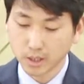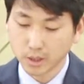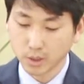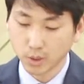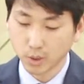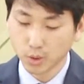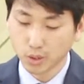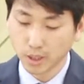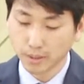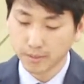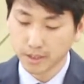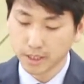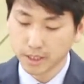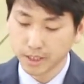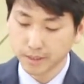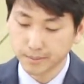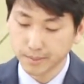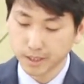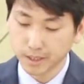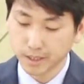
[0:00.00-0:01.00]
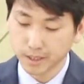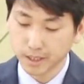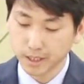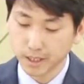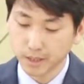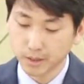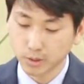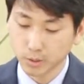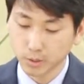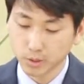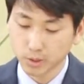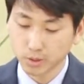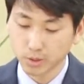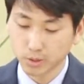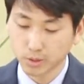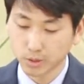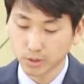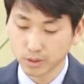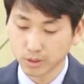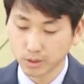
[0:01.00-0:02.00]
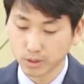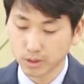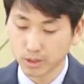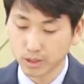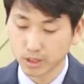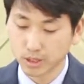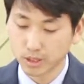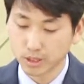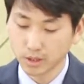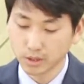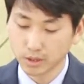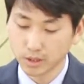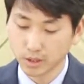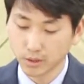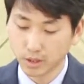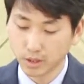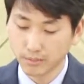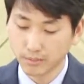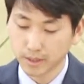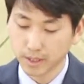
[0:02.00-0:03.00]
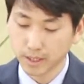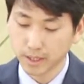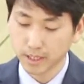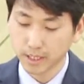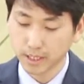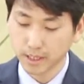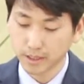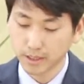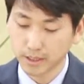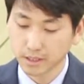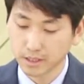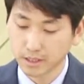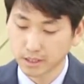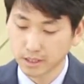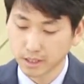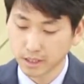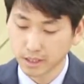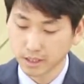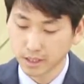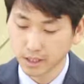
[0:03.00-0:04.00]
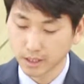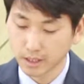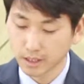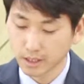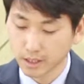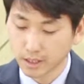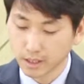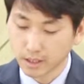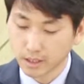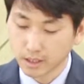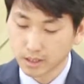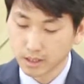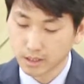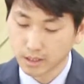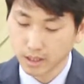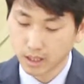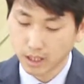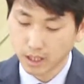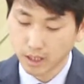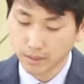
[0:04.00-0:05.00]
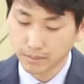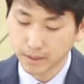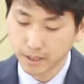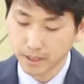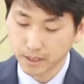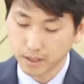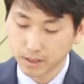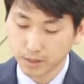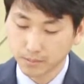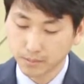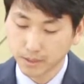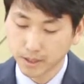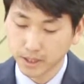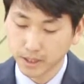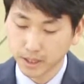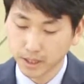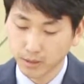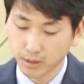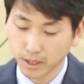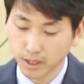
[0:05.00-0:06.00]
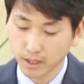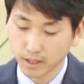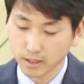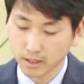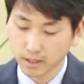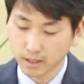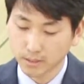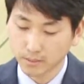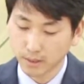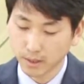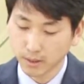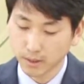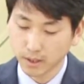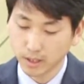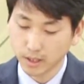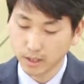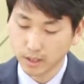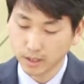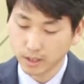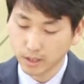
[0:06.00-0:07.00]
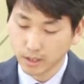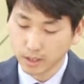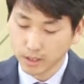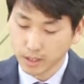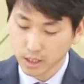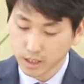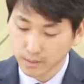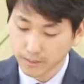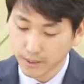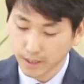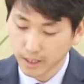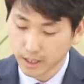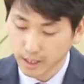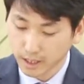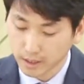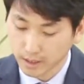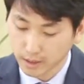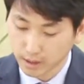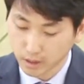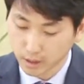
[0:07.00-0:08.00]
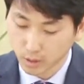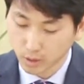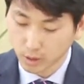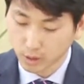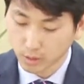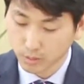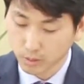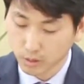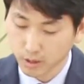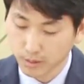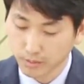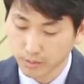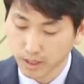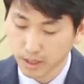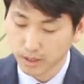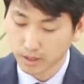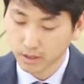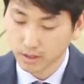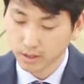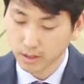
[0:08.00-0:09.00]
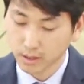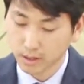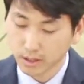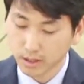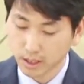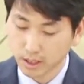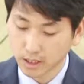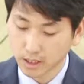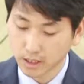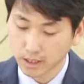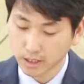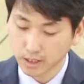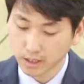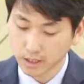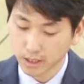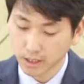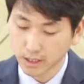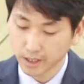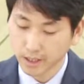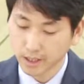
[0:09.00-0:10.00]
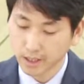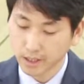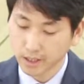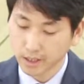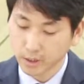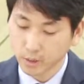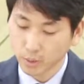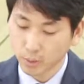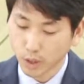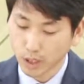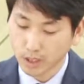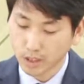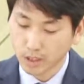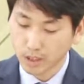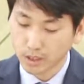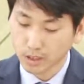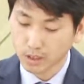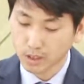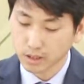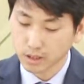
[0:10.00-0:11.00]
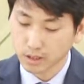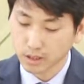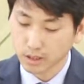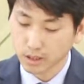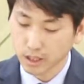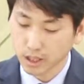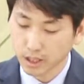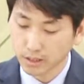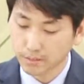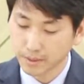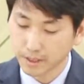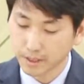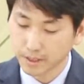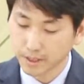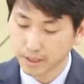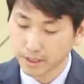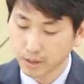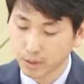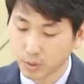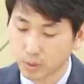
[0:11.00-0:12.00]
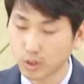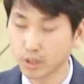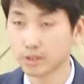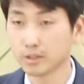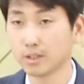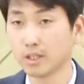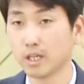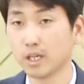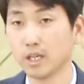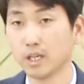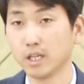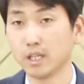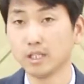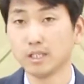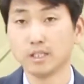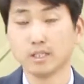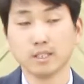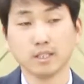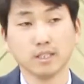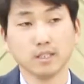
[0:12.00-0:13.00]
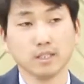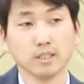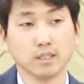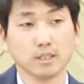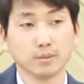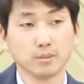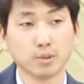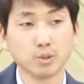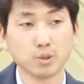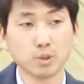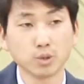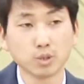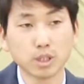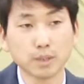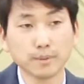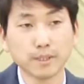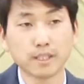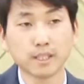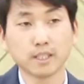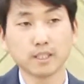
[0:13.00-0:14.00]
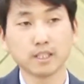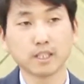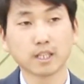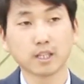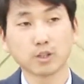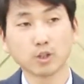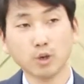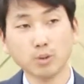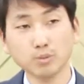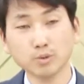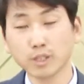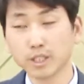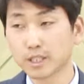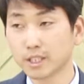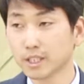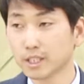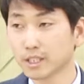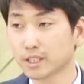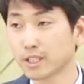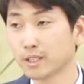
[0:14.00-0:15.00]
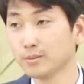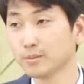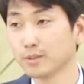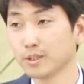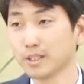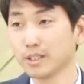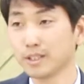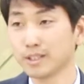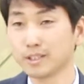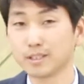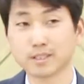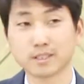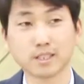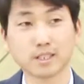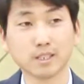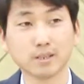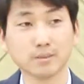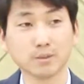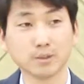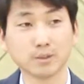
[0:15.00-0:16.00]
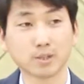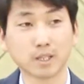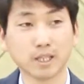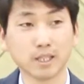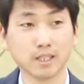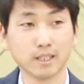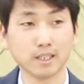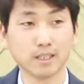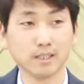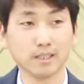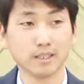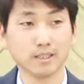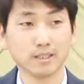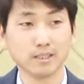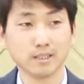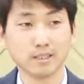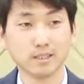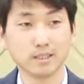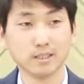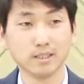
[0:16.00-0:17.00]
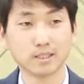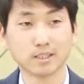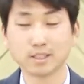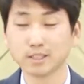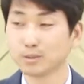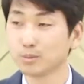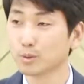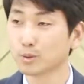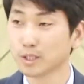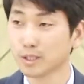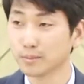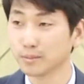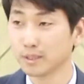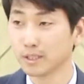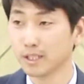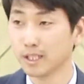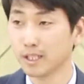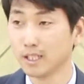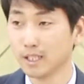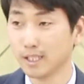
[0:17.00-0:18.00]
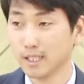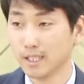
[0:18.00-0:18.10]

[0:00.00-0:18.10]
요셉이 17세의 소년으로서 그 형제와 함께 양을 칠 때에 그 아비의 첫 비라와 실바와 실바의 아들들로 더불어 함께하였더니 그가 그들의 과실을 아비에게 구하더라. 뭐 요셉에 대한 이야기가 너무나 길기 때문에 제가 뭐다 읽지는 못합니다.